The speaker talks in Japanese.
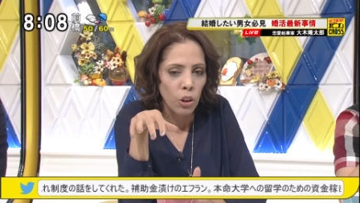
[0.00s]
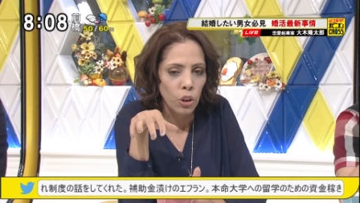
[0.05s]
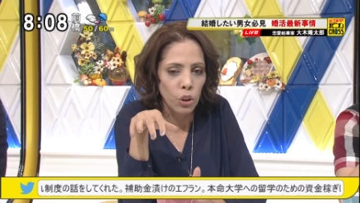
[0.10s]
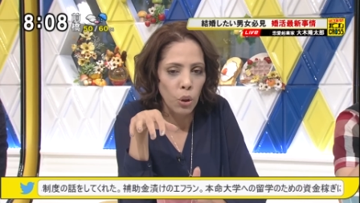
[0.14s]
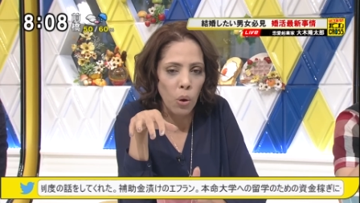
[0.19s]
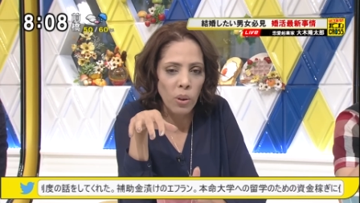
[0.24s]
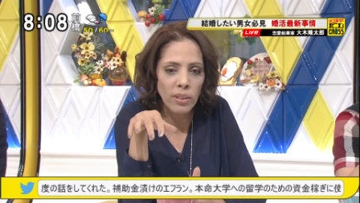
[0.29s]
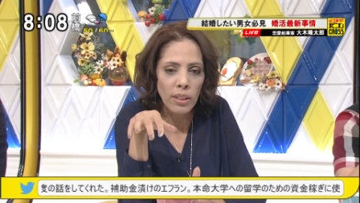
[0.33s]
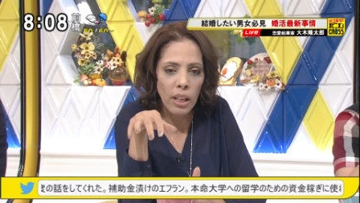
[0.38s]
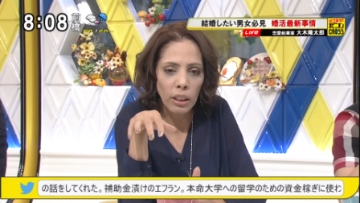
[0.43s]

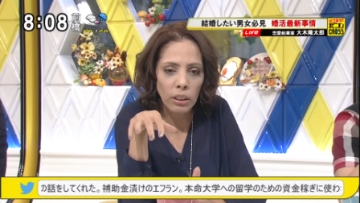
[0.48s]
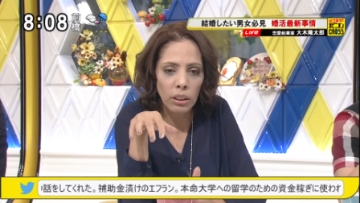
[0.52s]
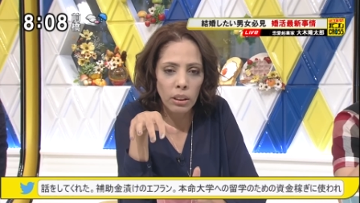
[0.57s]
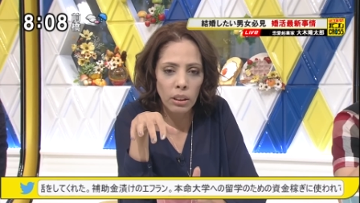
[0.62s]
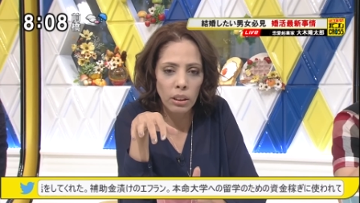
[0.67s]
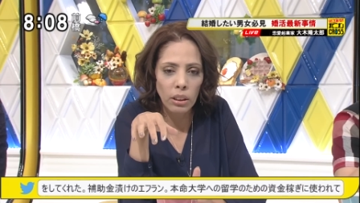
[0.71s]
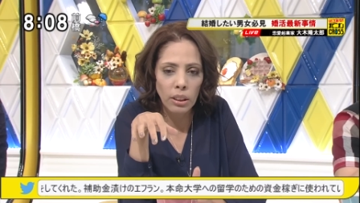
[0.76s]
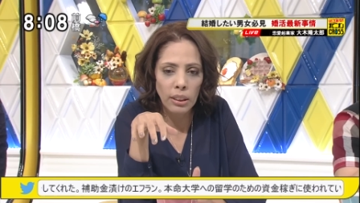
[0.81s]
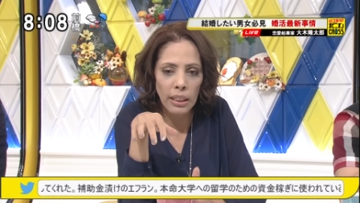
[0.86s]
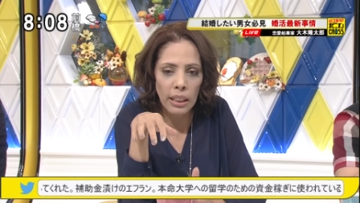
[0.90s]
そんな
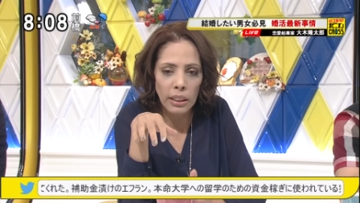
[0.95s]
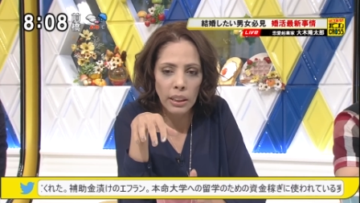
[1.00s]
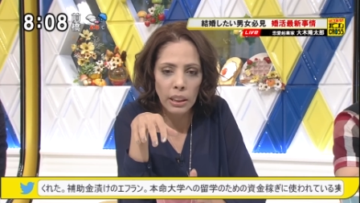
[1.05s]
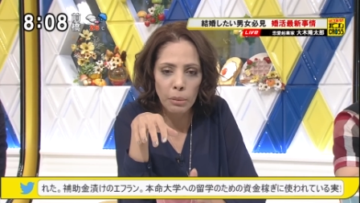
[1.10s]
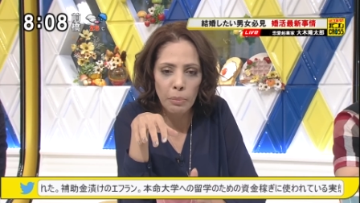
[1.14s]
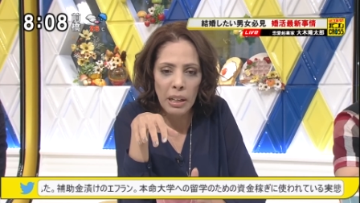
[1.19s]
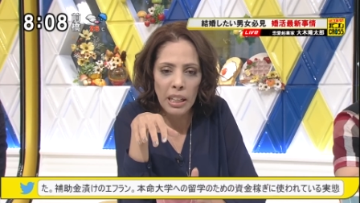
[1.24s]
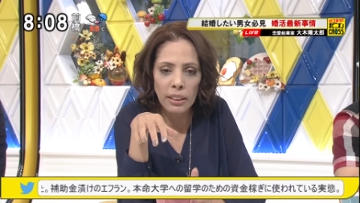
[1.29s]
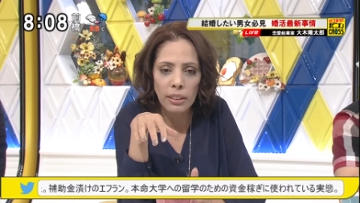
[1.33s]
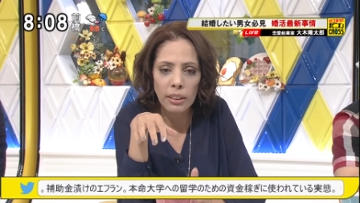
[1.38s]
クルー
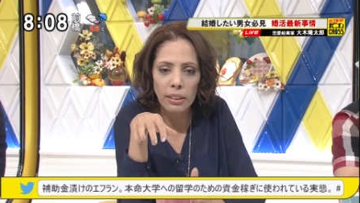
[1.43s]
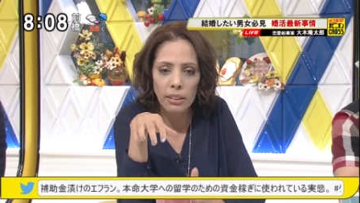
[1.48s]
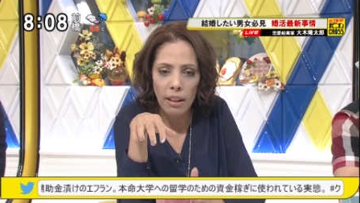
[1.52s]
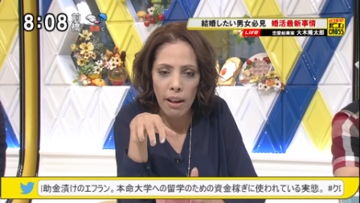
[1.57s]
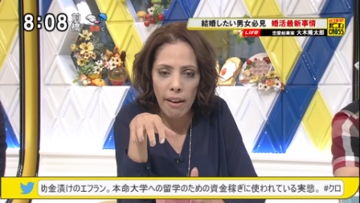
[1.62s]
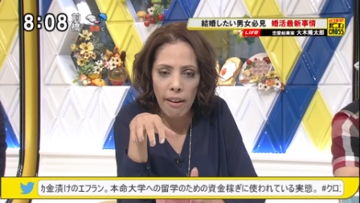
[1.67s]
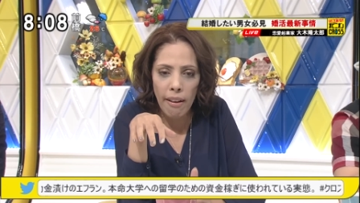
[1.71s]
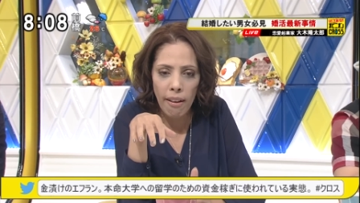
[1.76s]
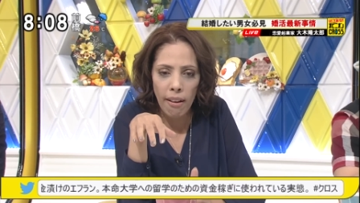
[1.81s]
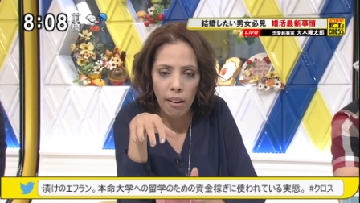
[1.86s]
ザー自慢し
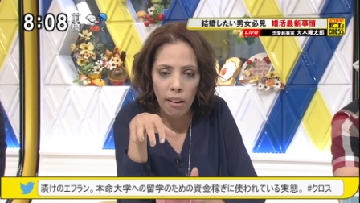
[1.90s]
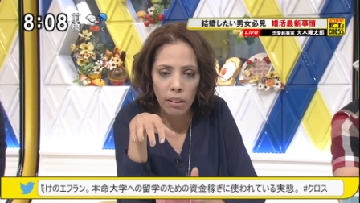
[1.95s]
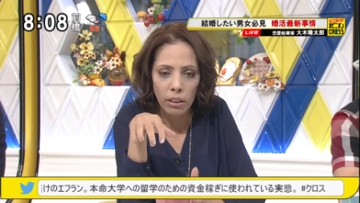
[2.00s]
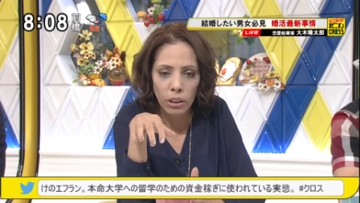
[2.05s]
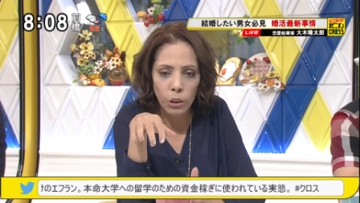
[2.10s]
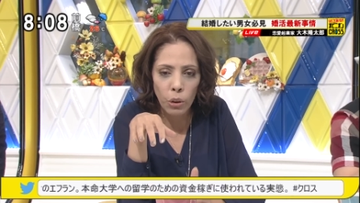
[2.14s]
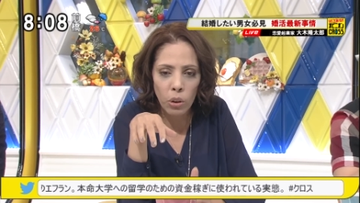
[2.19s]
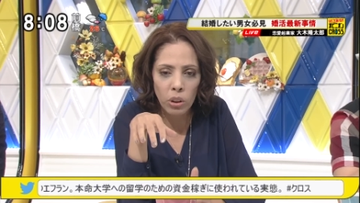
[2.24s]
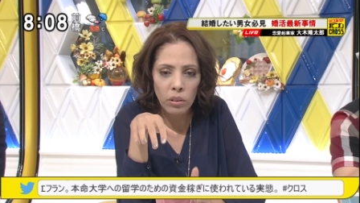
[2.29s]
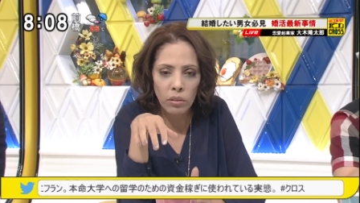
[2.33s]

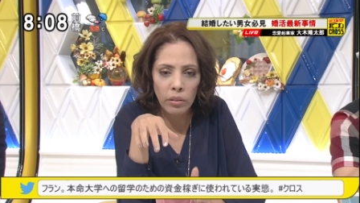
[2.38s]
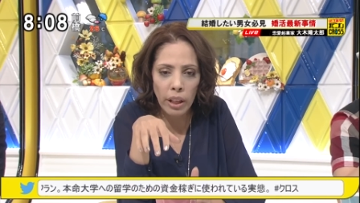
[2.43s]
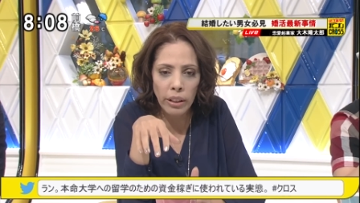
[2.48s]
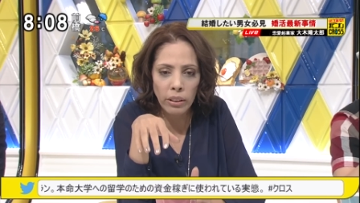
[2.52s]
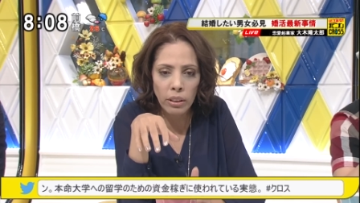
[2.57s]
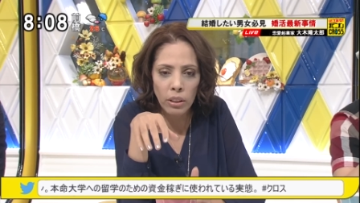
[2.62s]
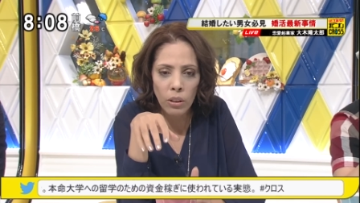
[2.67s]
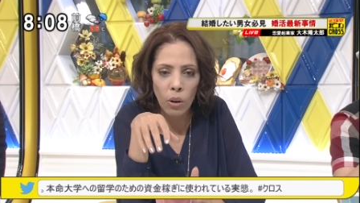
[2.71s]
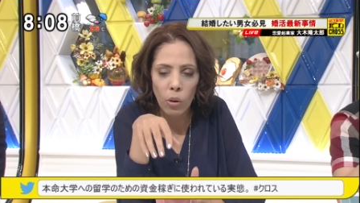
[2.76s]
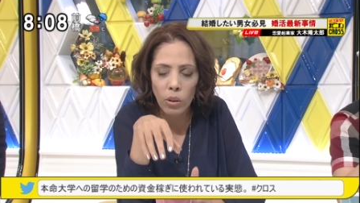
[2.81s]
て寄っ
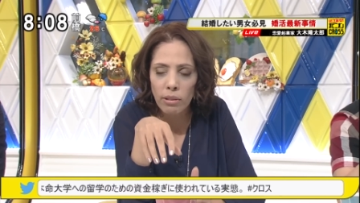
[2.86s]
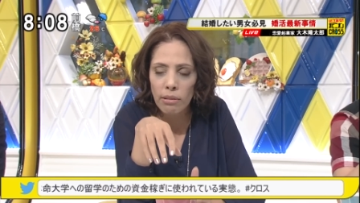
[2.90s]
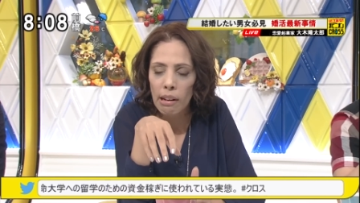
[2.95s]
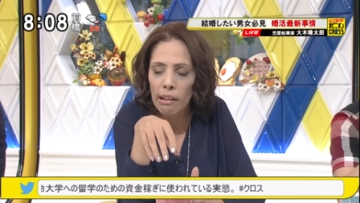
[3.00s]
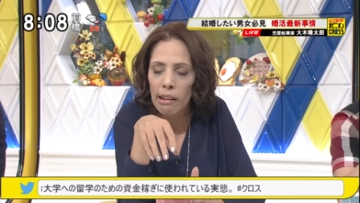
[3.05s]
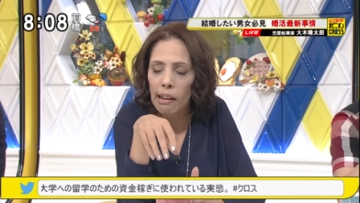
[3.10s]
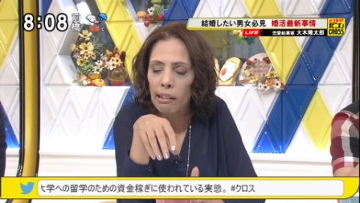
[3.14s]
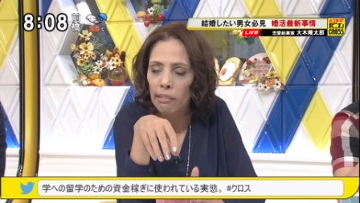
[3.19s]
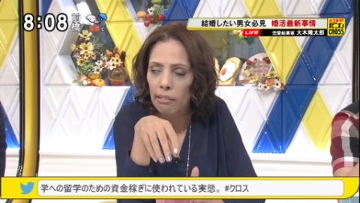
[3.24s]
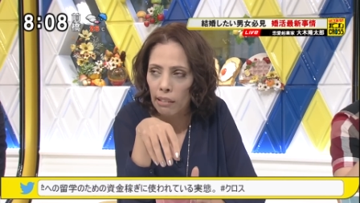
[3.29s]
てくる
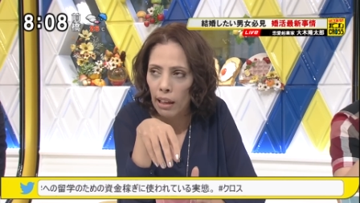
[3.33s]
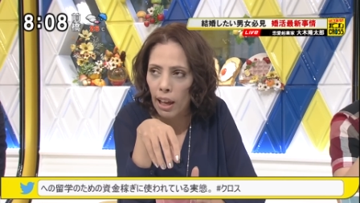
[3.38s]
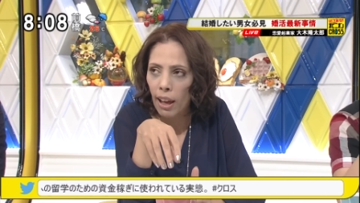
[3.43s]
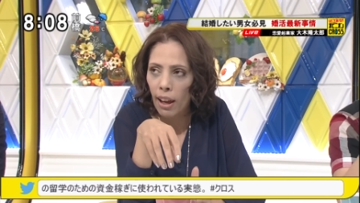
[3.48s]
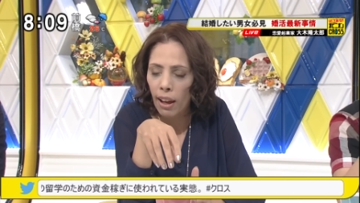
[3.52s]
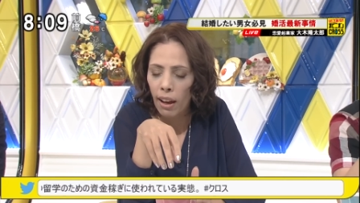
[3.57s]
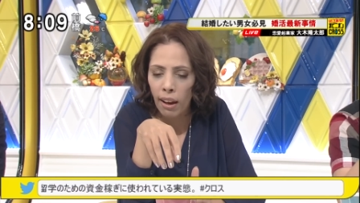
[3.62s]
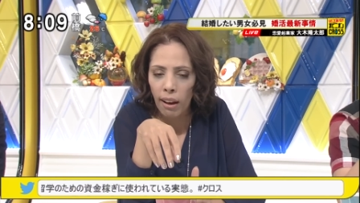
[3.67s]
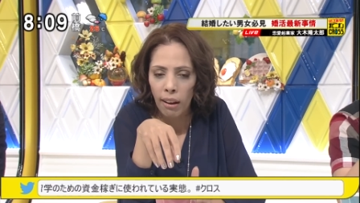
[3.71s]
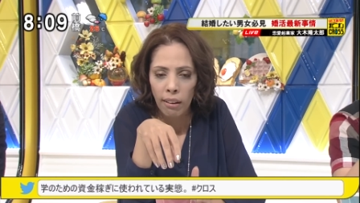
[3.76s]
女なんて、
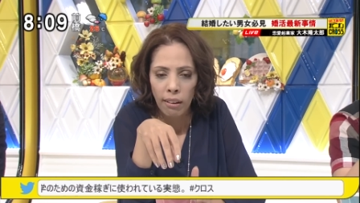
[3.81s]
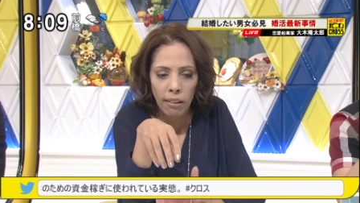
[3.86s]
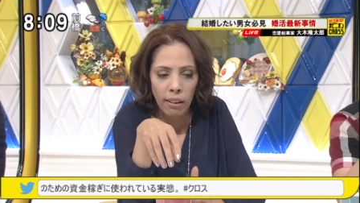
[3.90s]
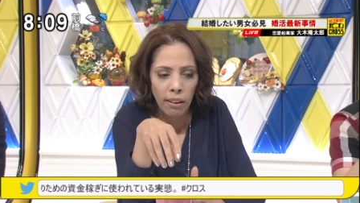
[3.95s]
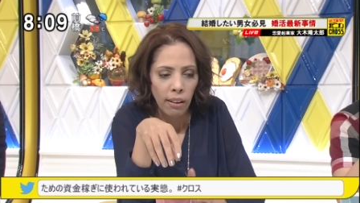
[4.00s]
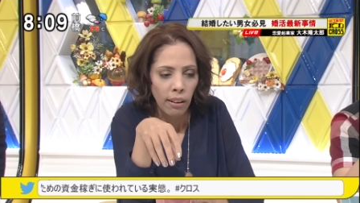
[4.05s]
え